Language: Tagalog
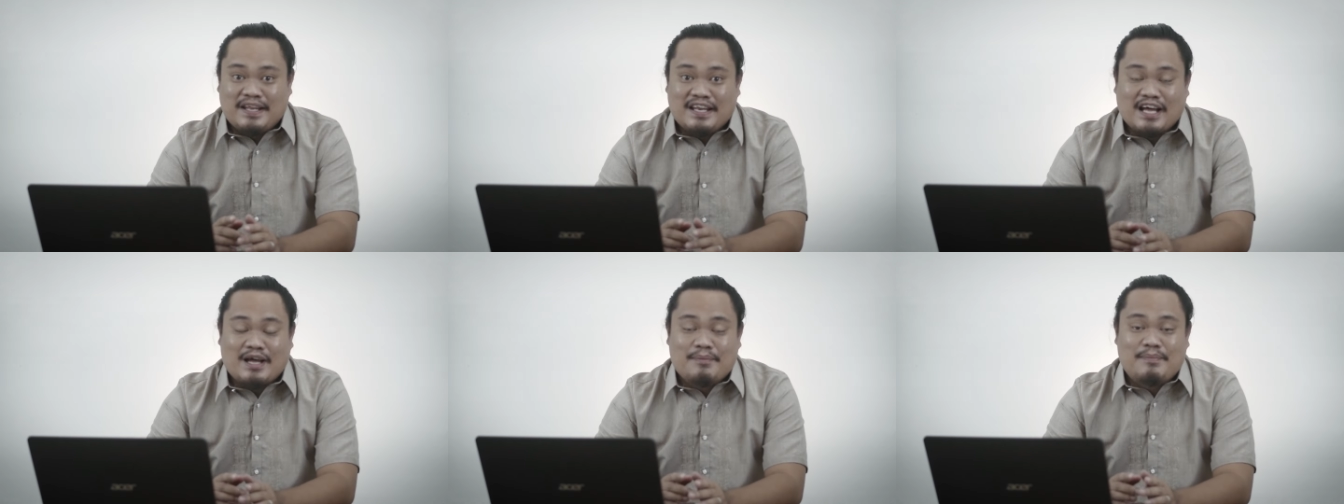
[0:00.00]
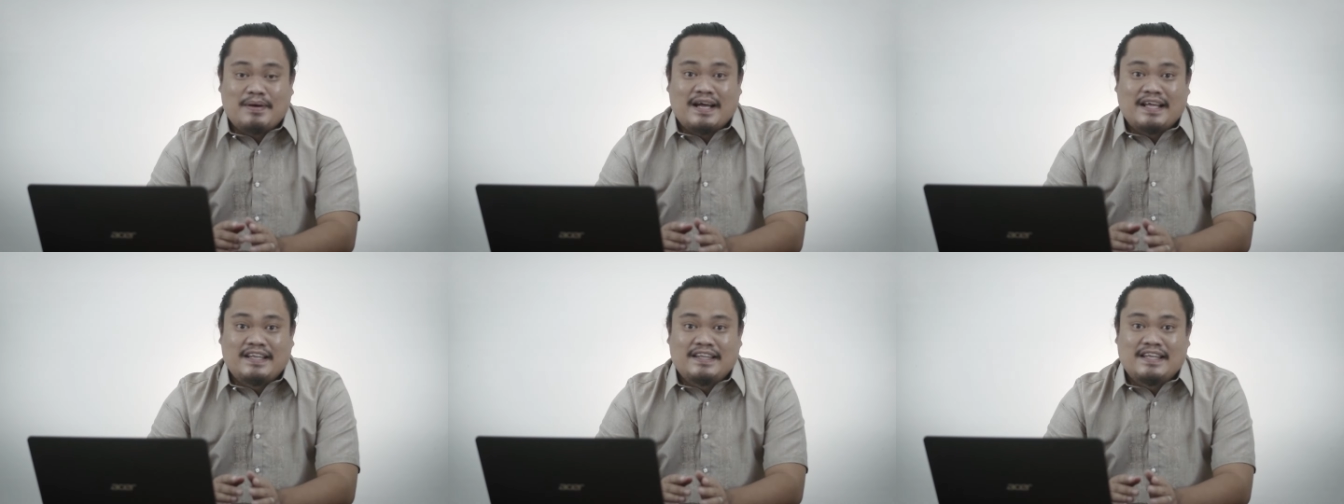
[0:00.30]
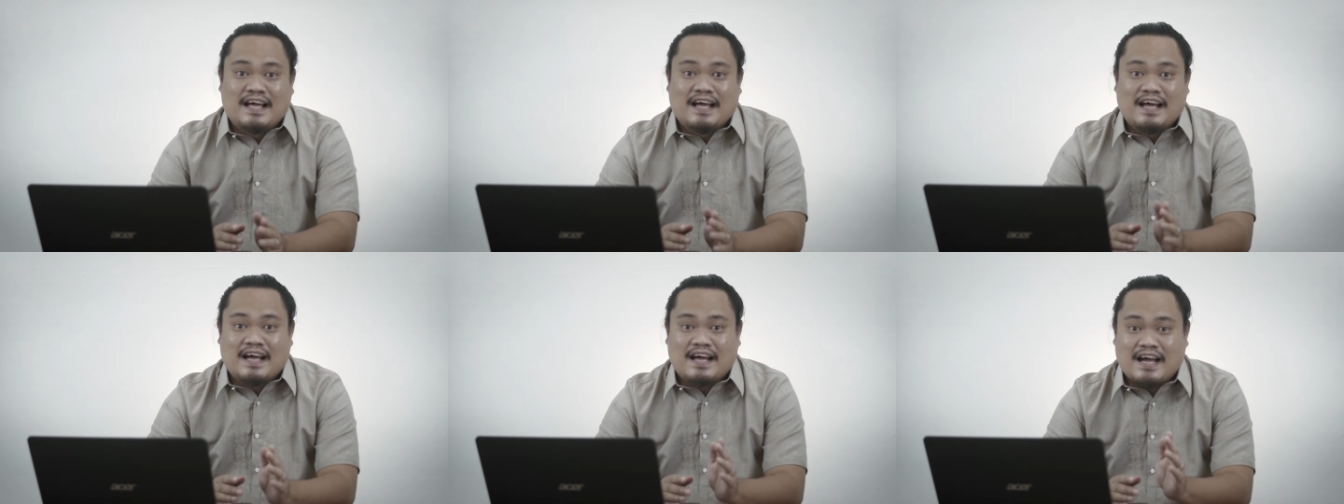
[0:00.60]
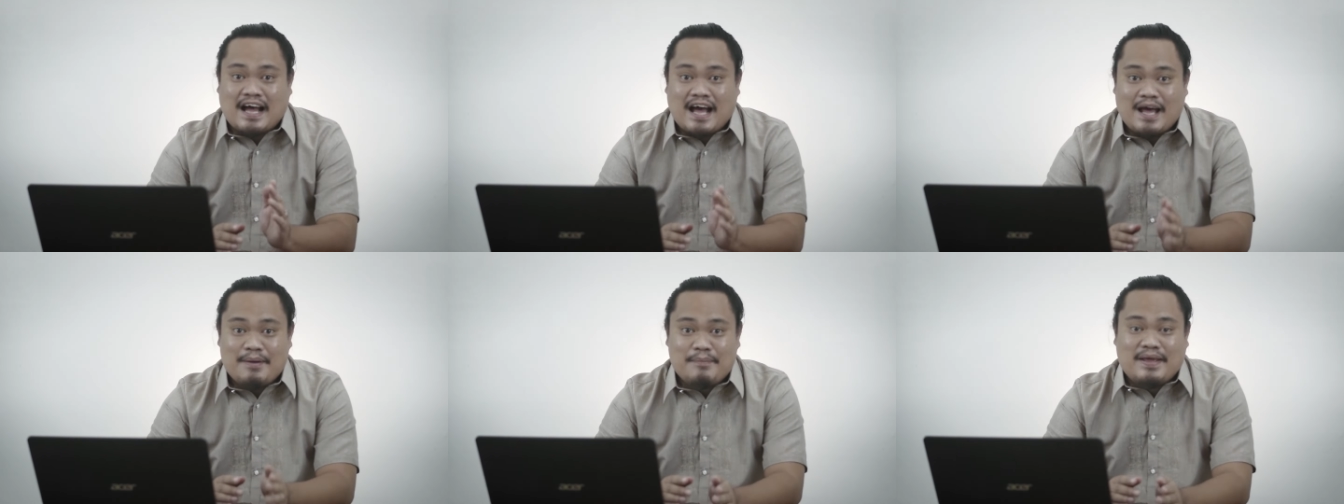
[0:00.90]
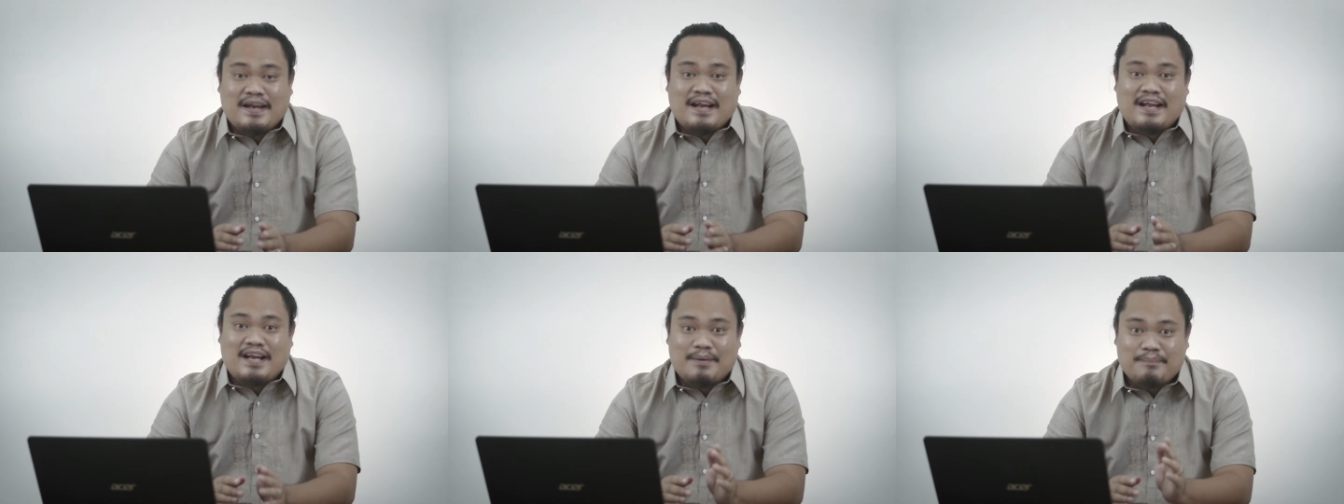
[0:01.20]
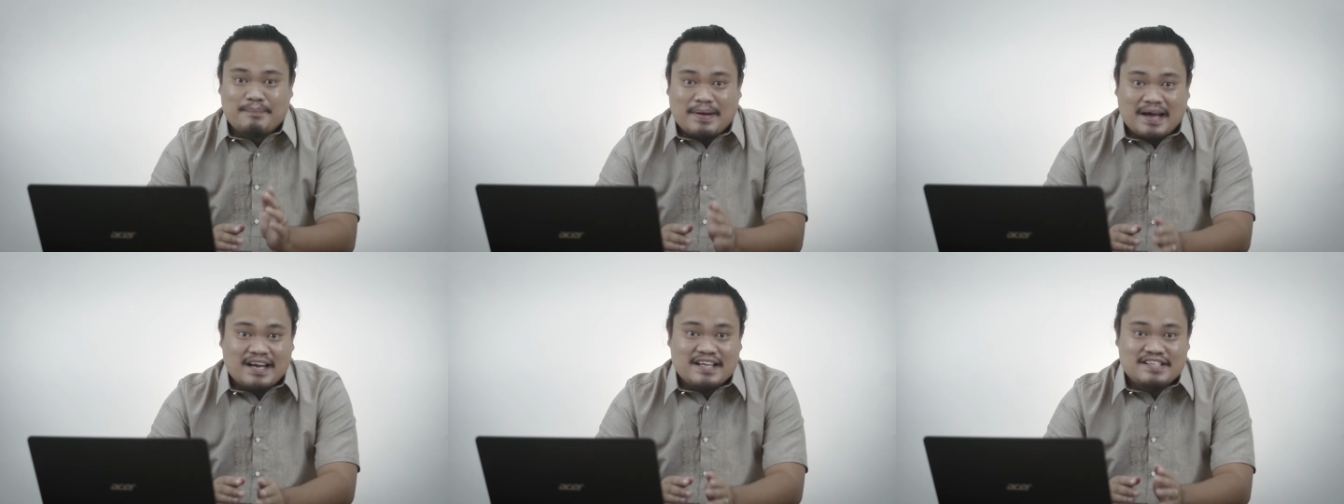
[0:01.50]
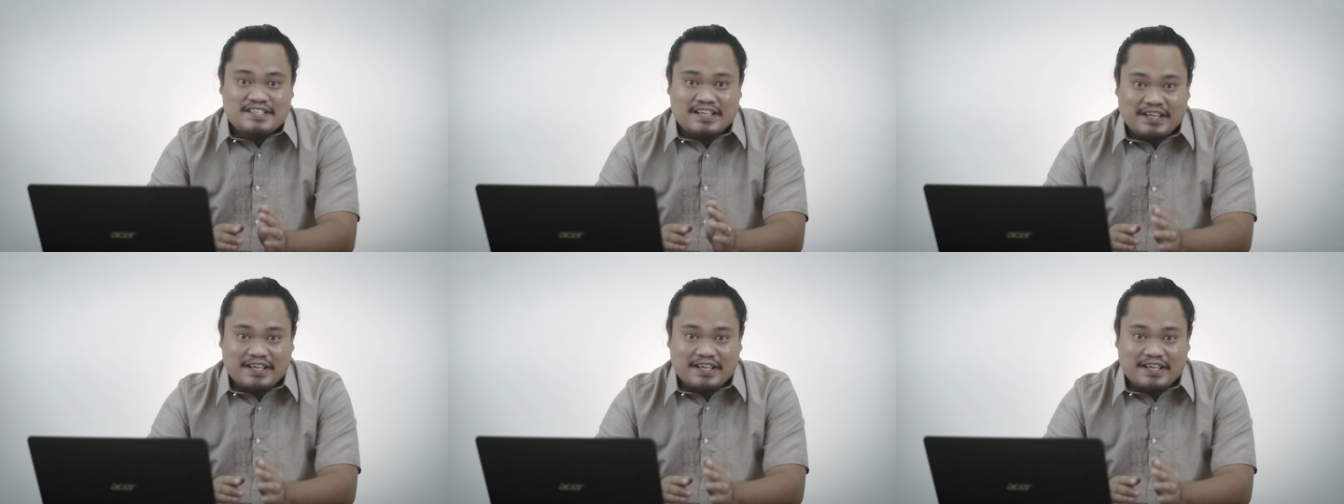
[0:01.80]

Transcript: pinakamagandang camera na para sa